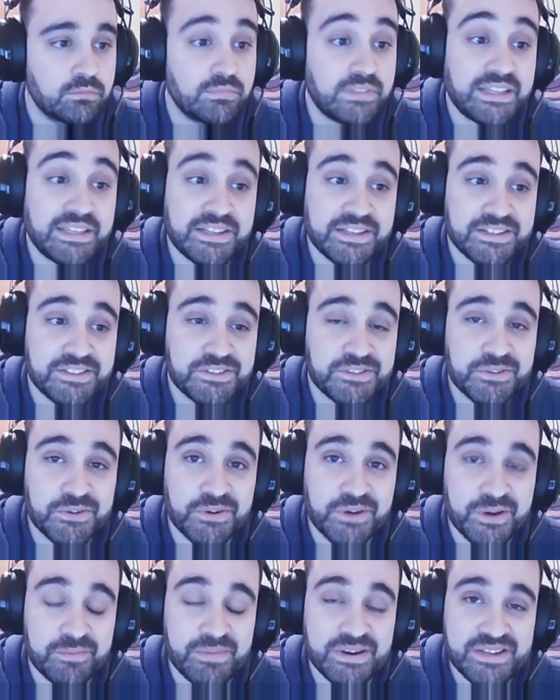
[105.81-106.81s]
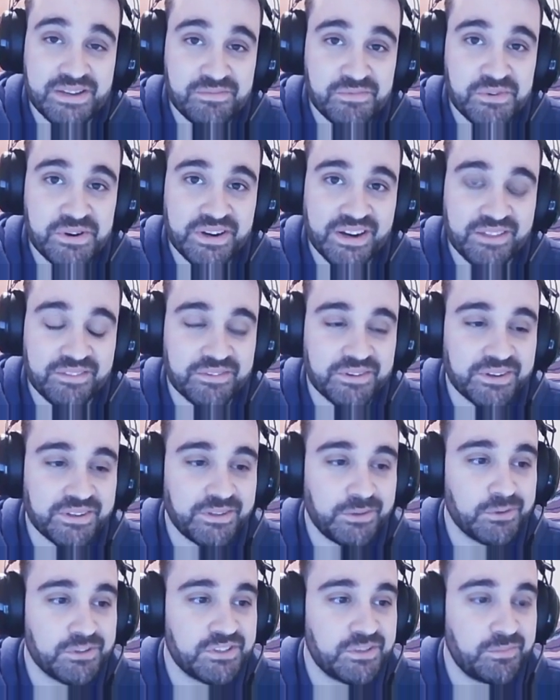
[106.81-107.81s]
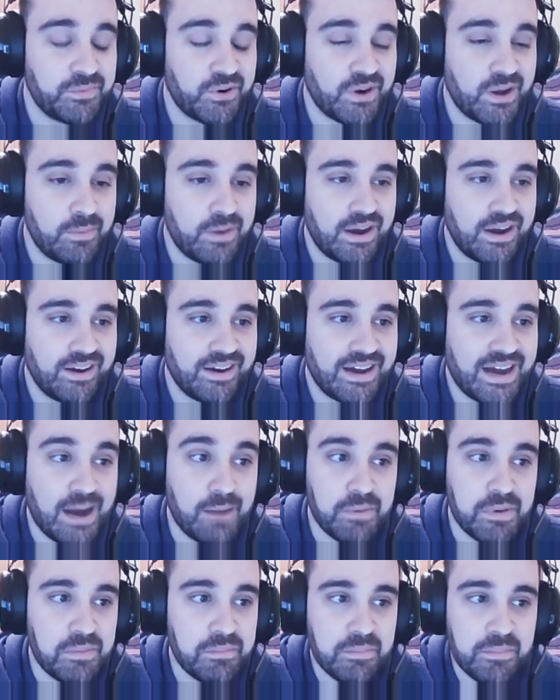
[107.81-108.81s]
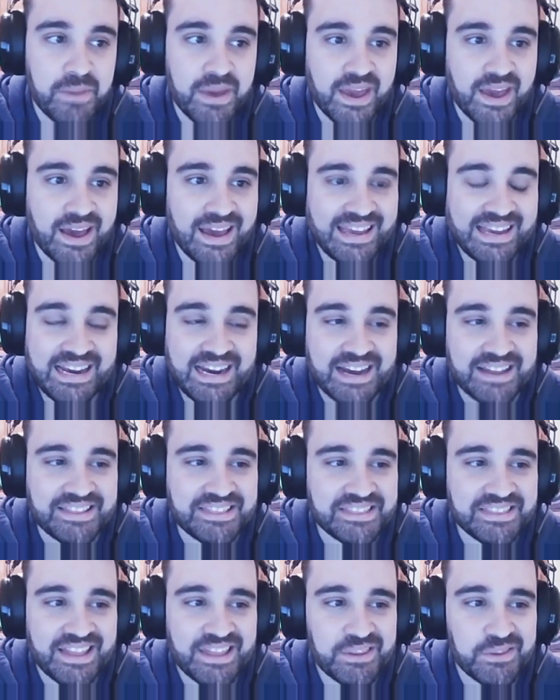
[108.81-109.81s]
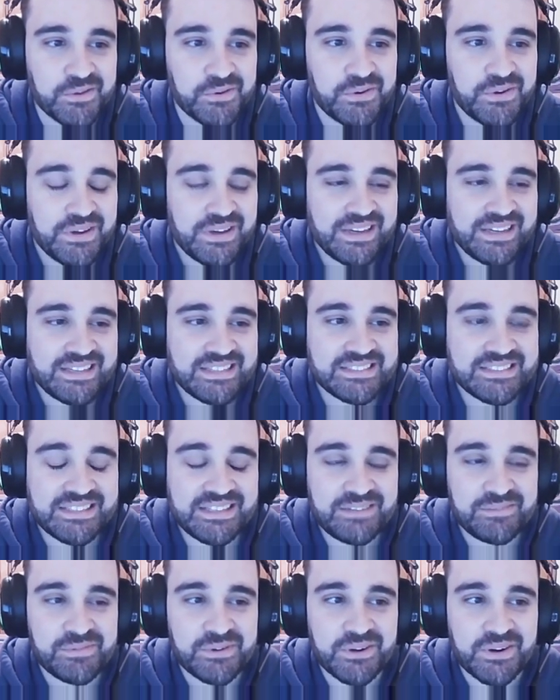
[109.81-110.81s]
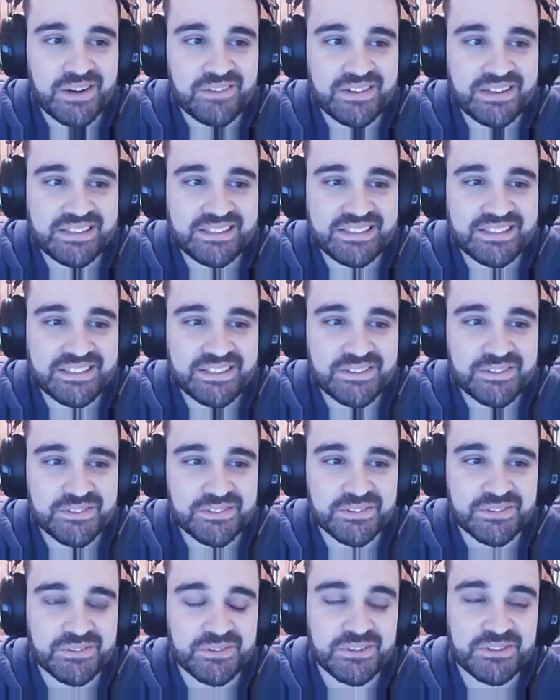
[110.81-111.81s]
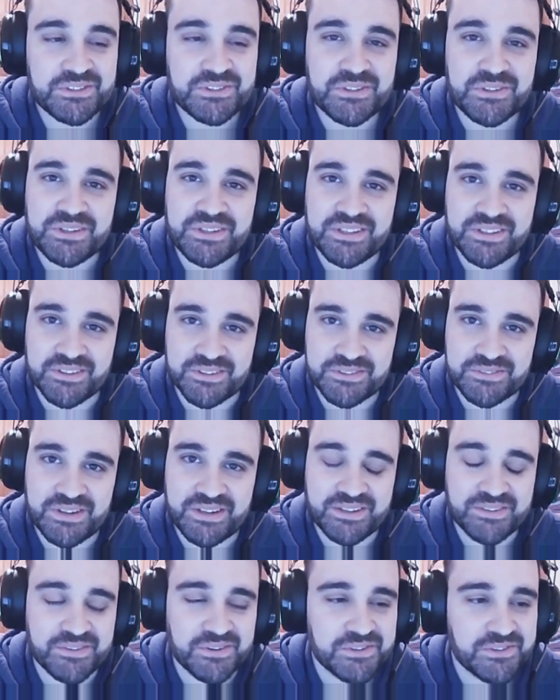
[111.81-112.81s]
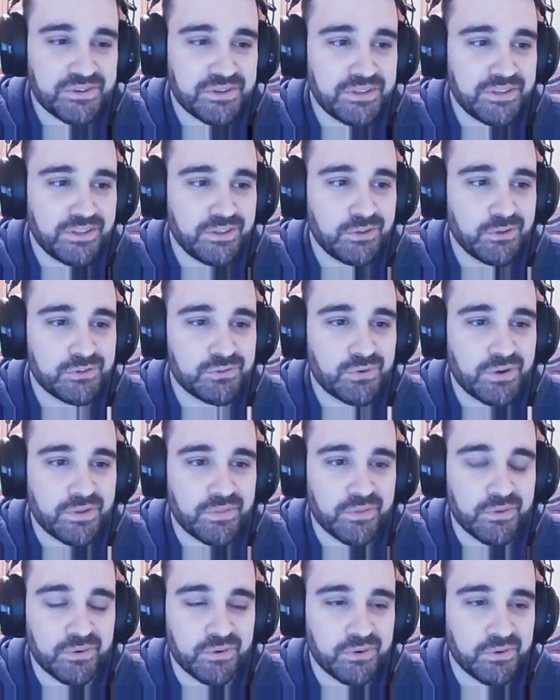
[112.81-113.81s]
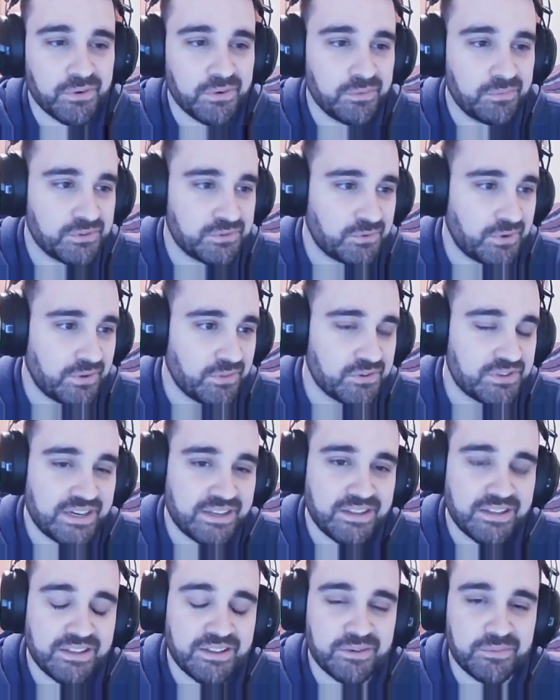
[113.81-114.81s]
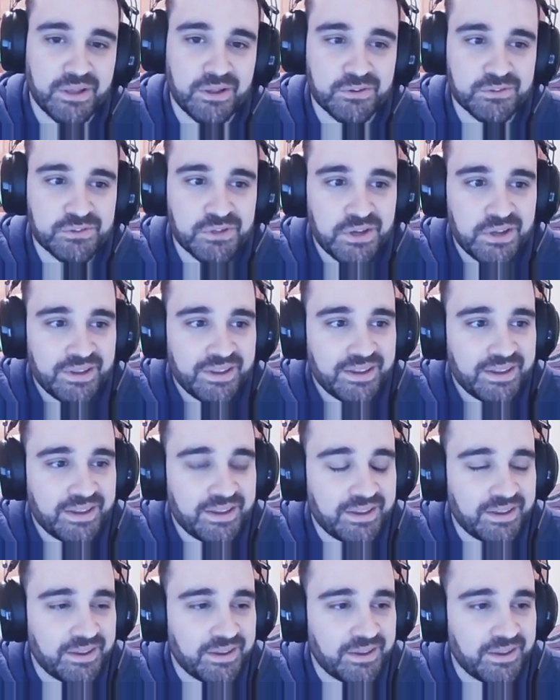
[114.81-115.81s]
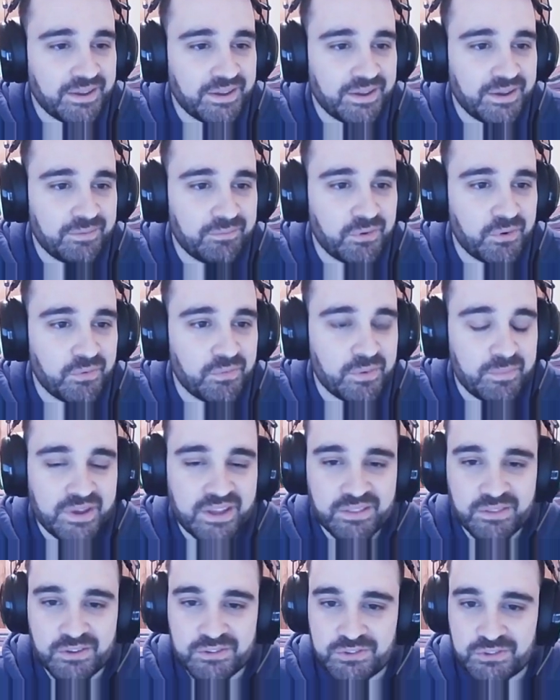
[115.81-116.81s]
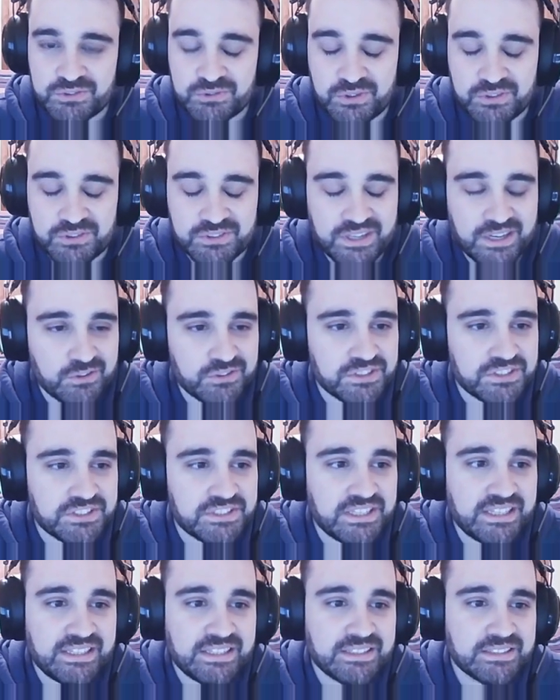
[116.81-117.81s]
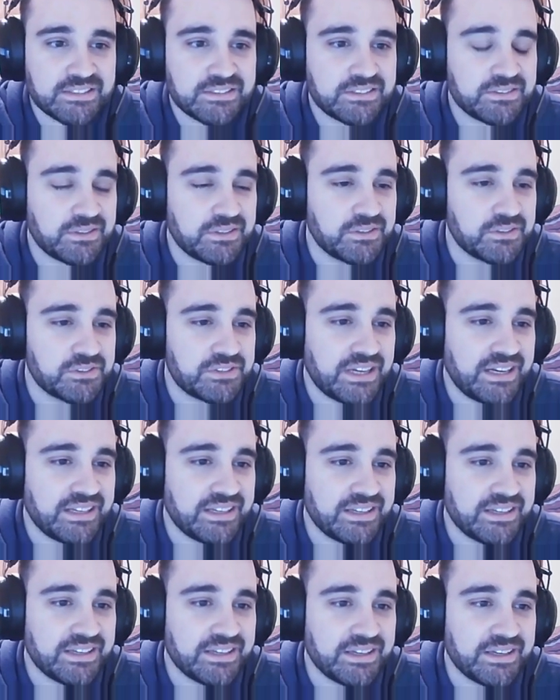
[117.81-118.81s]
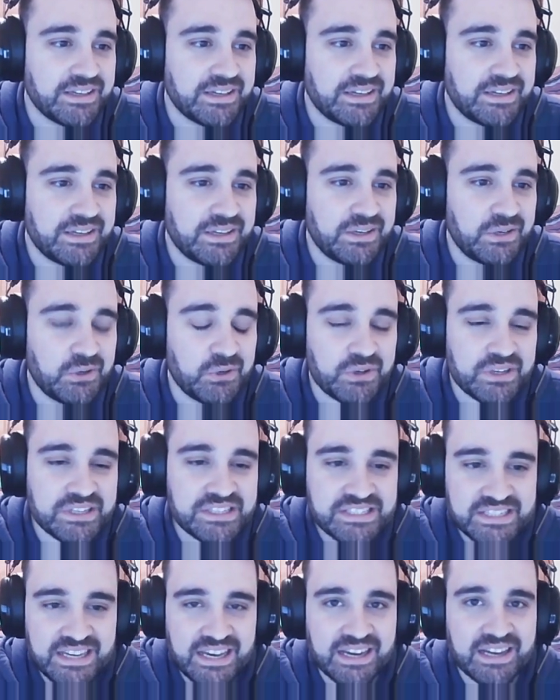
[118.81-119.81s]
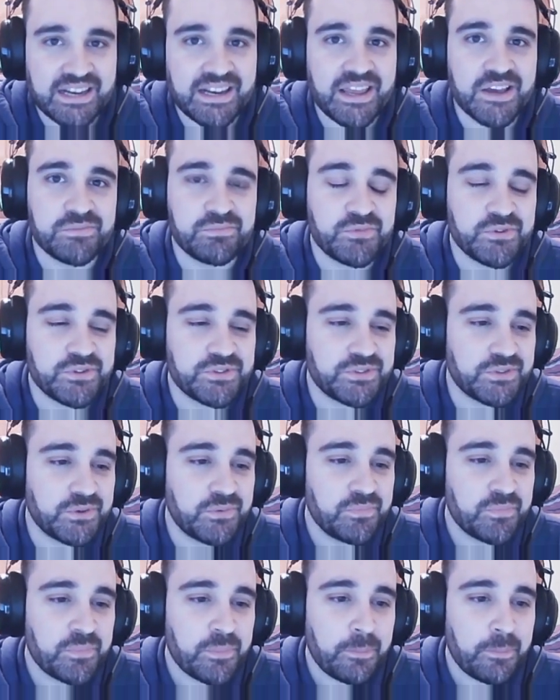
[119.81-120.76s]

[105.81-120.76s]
Y esto, que pasa muy inadvertido en este programa, a mí me ha encantado, es que el programa tiene unos sonidos, ¿vale? Unos soniditos cuando, pues, cuando salen determinados eh, movimientos, los, cuando salen los strings, cuando sale lo que sea que le hayas puesto.